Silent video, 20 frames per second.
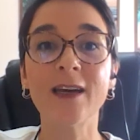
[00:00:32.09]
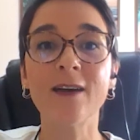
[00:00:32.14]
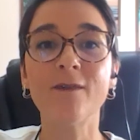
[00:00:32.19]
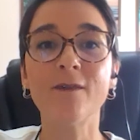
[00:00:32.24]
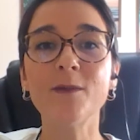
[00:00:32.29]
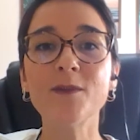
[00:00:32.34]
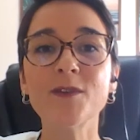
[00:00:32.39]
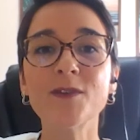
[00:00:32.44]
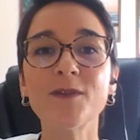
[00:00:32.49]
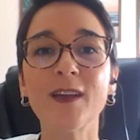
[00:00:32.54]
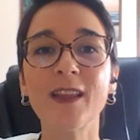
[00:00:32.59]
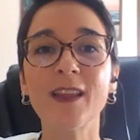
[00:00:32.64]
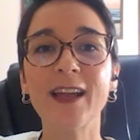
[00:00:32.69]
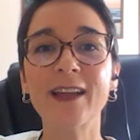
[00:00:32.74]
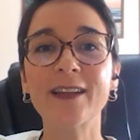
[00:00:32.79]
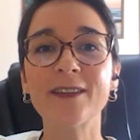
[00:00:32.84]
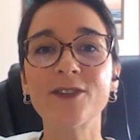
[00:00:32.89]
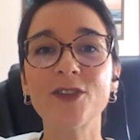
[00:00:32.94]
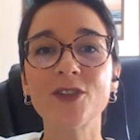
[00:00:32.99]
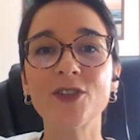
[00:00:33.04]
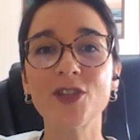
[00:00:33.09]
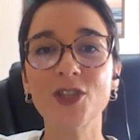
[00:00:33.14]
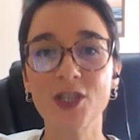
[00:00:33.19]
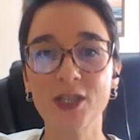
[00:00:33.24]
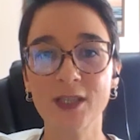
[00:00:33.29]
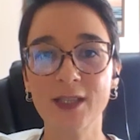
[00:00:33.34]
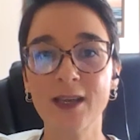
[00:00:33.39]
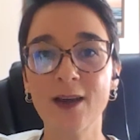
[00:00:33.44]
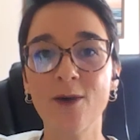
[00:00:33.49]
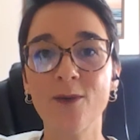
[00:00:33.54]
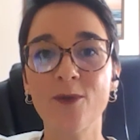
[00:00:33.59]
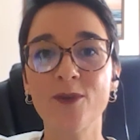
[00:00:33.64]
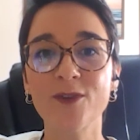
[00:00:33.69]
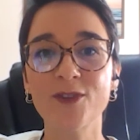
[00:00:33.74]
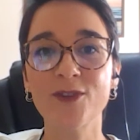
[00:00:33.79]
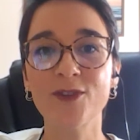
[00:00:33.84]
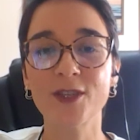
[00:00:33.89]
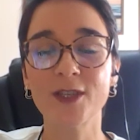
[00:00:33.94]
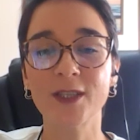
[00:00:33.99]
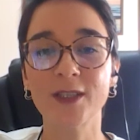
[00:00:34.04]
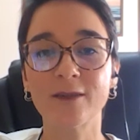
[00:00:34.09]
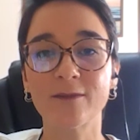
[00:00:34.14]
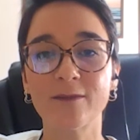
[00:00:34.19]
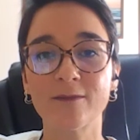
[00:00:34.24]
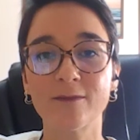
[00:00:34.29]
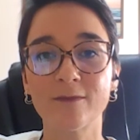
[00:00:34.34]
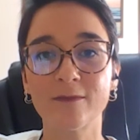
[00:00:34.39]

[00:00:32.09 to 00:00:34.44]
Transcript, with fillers: Vamos falar de digital hoje?